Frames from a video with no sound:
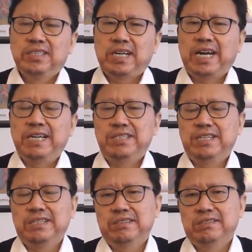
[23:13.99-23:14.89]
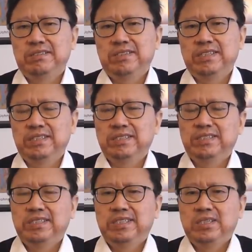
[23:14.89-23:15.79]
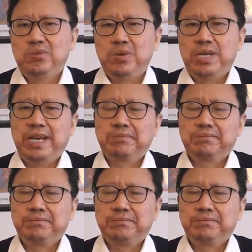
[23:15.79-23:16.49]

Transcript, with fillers: 罕见的这个语言：